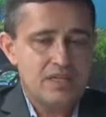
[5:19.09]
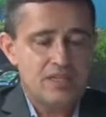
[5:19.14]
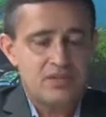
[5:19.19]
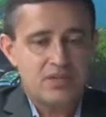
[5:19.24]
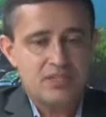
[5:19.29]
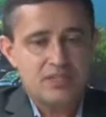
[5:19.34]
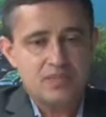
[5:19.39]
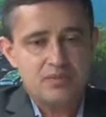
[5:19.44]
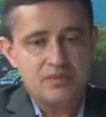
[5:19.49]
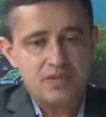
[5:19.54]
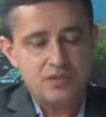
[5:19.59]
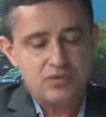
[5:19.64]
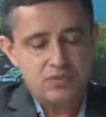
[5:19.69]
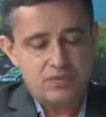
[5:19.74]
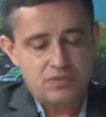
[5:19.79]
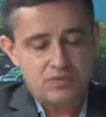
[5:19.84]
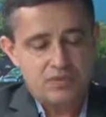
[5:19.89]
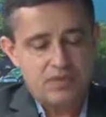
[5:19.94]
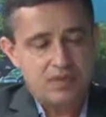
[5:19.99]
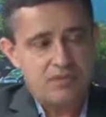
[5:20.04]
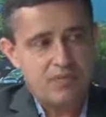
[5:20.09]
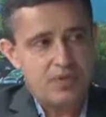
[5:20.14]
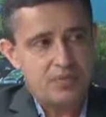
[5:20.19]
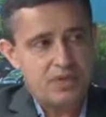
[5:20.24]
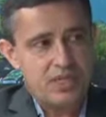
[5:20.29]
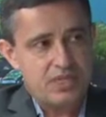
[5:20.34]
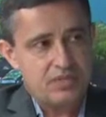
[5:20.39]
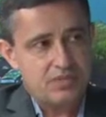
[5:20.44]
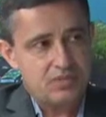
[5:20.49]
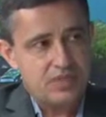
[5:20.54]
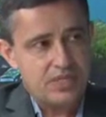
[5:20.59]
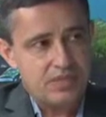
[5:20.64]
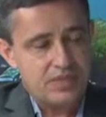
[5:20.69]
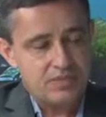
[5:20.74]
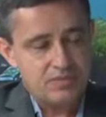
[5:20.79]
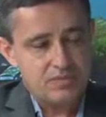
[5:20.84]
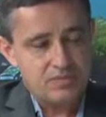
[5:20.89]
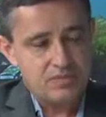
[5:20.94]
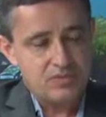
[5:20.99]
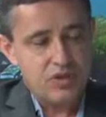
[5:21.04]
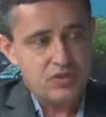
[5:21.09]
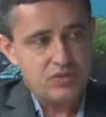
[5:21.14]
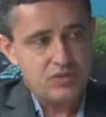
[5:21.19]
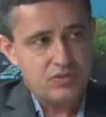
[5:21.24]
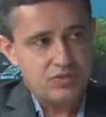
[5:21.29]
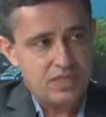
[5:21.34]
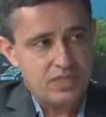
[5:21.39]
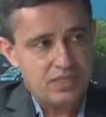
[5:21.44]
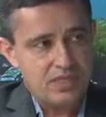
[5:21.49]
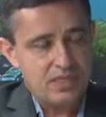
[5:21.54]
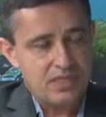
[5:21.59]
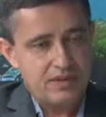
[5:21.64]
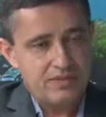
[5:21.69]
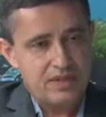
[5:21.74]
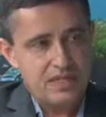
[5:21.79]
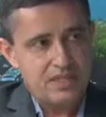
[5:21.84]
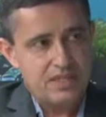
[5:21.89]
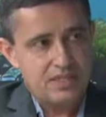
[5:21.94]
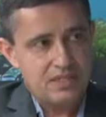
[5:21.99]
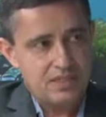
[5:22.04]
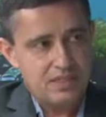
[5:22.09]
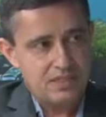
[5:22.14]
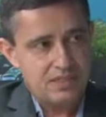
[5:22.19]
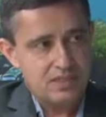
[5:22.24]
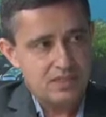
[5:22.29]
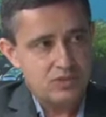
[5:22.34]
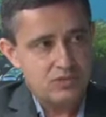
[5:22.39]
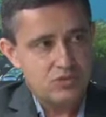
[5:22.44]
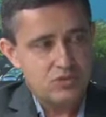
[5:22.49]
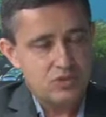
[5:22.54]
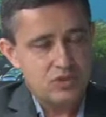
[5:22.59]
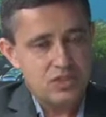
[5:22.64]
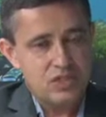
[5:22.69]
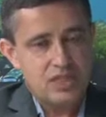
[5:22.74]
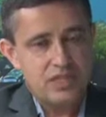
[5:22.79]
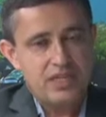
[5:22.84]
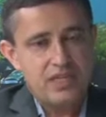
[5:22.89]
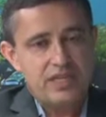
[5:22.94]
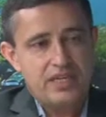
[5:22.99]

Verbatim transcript: Então, essas pessoas, a população tem, pode conhecer através dessa lista suja,